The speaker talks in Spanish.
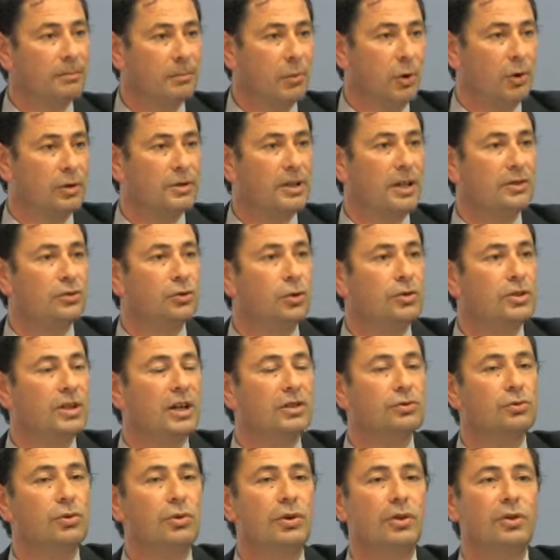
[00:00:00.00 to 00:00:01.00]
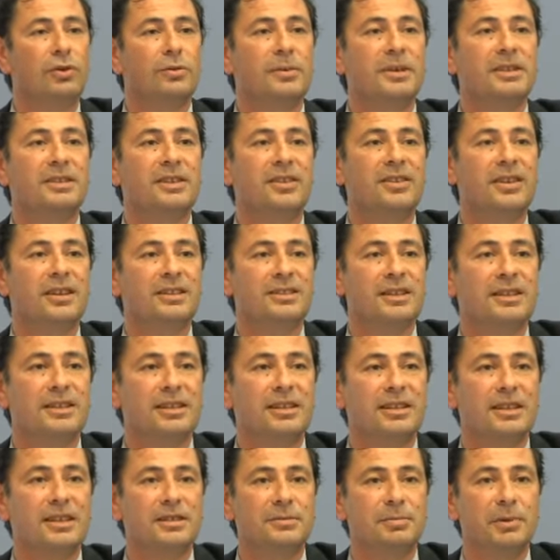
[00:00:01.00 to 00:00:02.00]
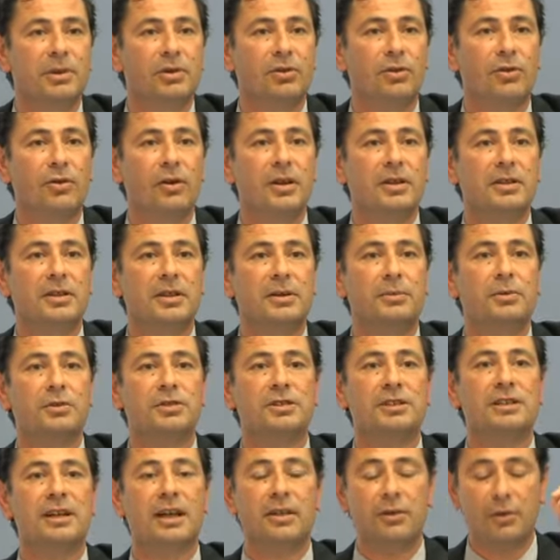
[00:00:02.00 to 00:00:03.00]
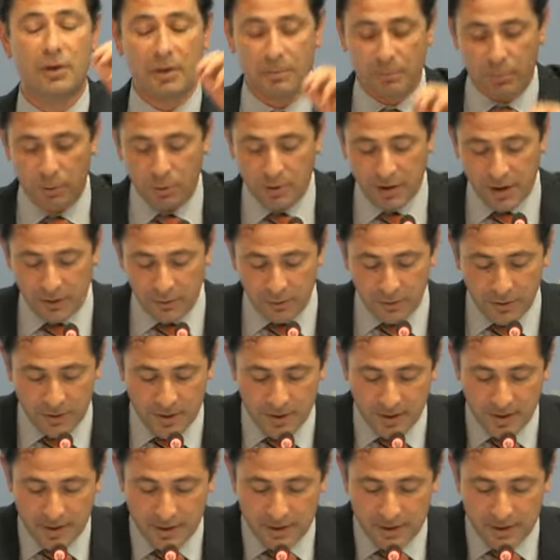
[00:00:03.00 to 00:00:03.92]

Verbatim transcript: por lo tanto, transcurridos 20 días del despido colectivo, si nadie lo ha impugnado,